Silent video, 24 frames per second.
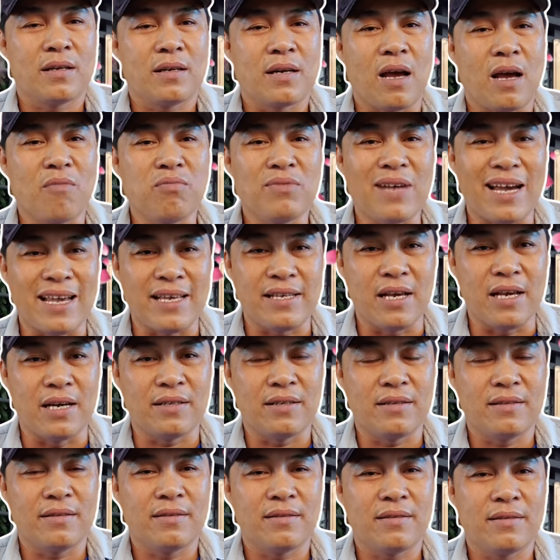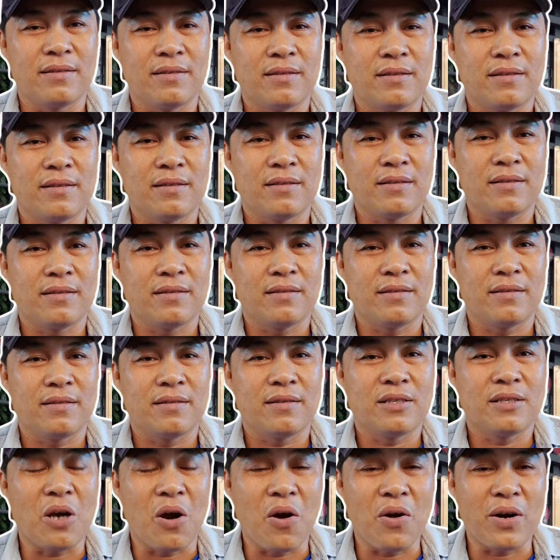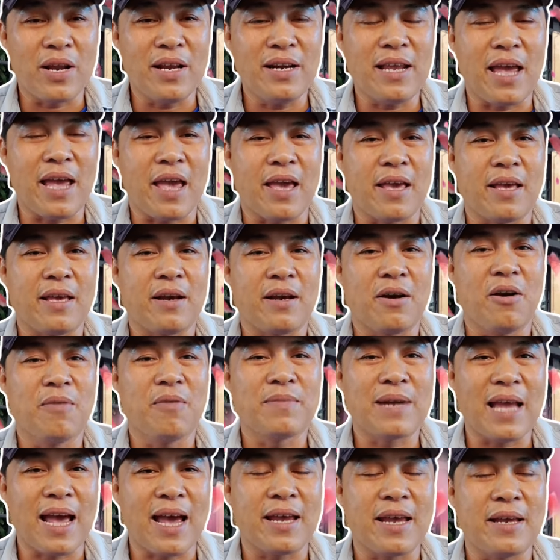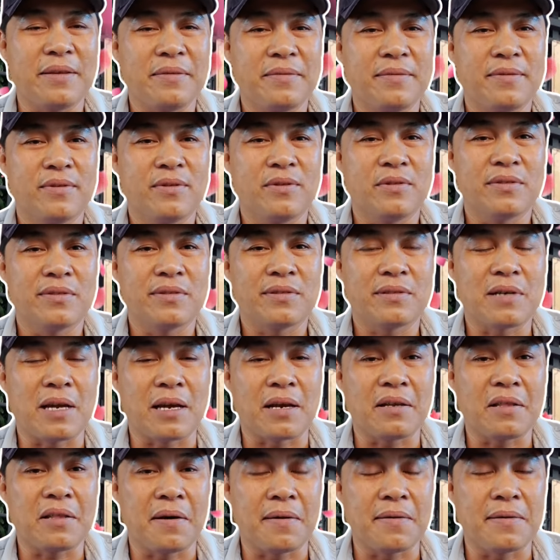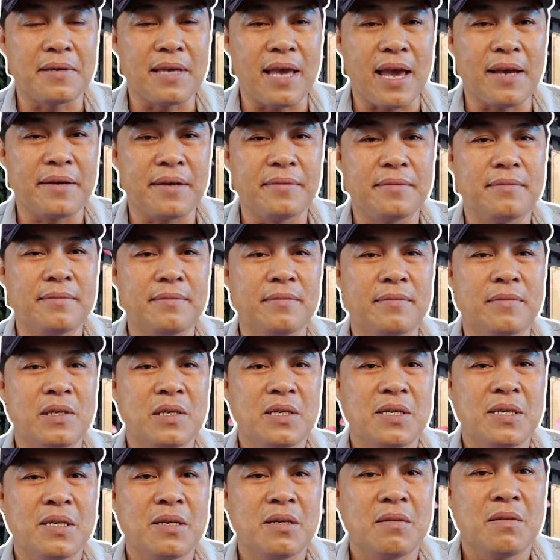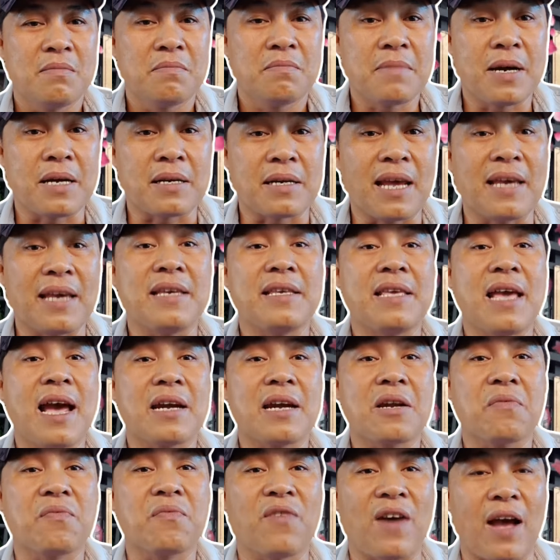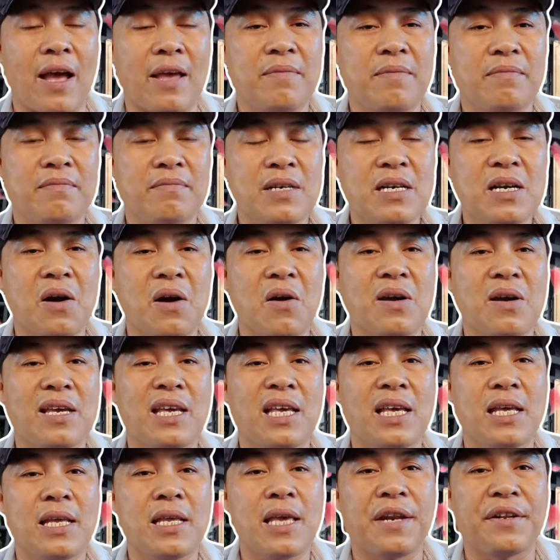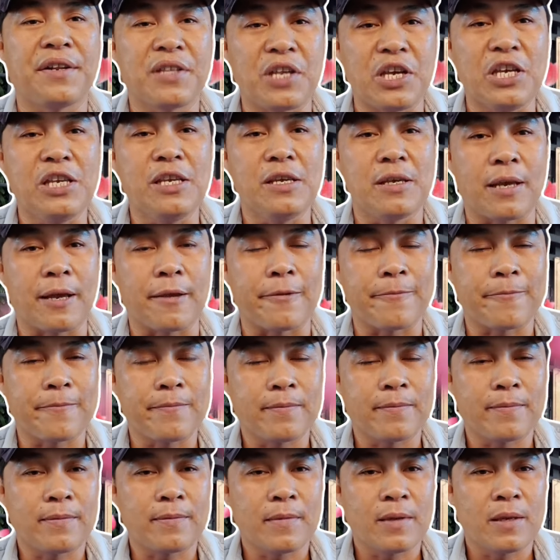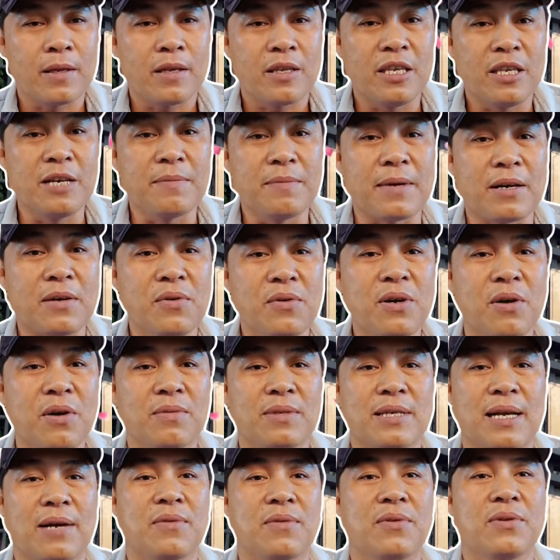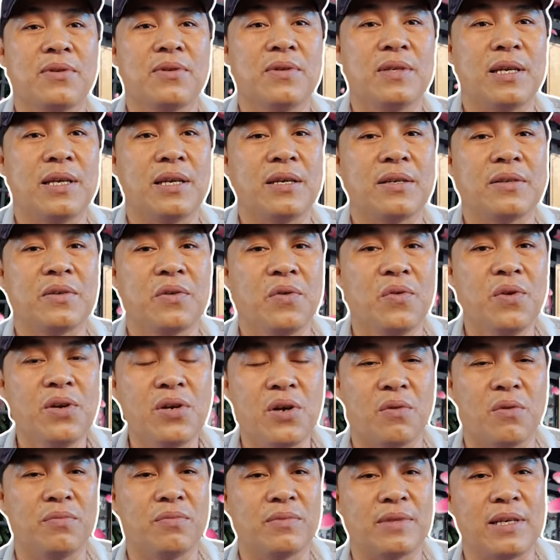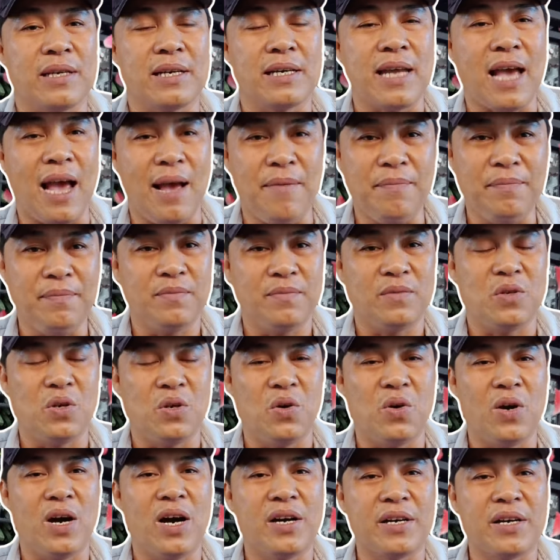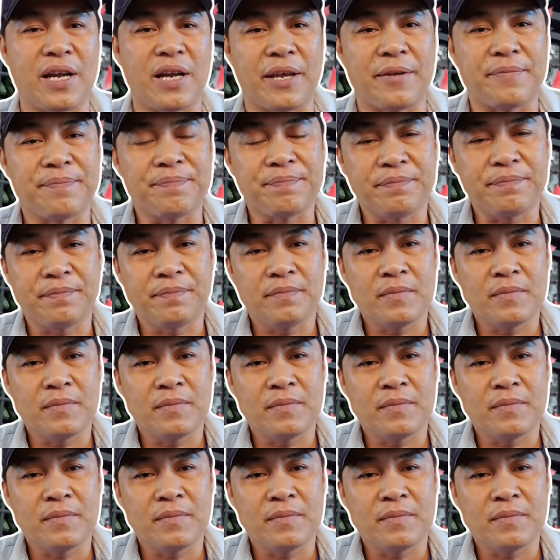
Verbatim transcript: là ông gầy dựng cho đến ngày hôm nay là cái thời gian mà trầy da tróc vải mới có cái, cái danh tiếng gì vậy nhưng mà cuối cùng sao cô chú gì cuối cùng thì cái đám vô ơn này